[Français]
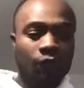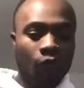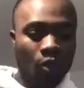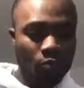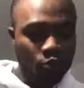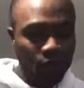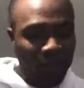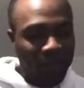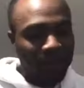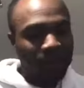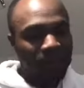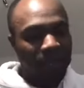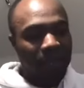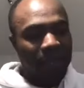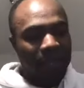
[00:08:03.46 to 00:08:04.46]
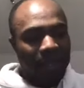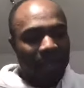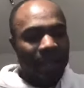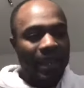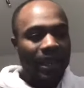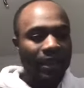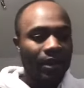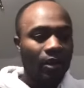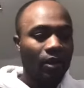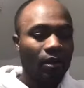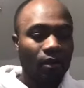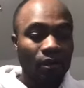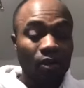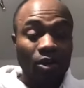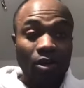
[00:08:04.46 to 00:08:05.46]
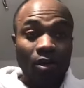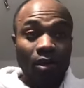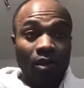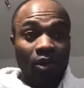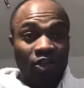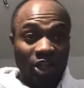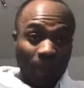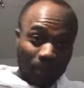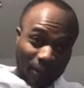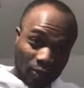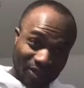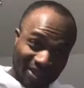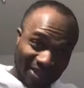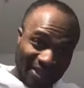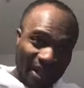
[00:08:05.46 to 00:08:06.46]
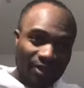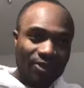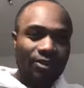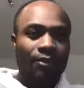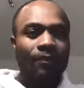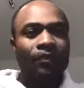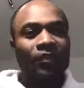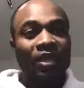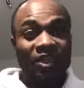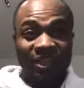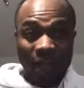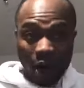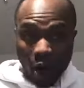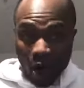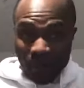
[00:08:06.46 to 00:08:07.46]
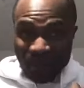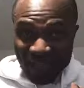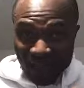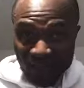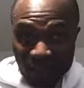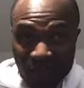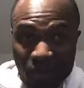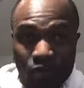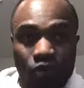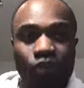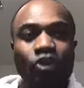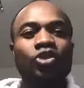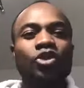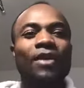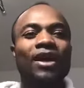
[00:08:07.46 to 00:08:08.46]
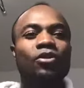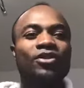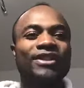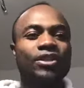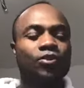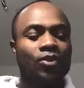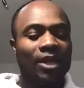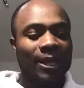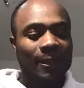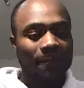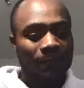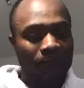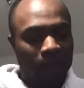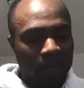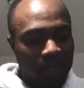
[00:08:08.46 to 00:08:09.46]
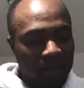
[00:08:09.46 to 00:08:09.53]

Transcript: le formulaire et euh, j'ai pris une distance, j'ai observé minutieusement le circulaire,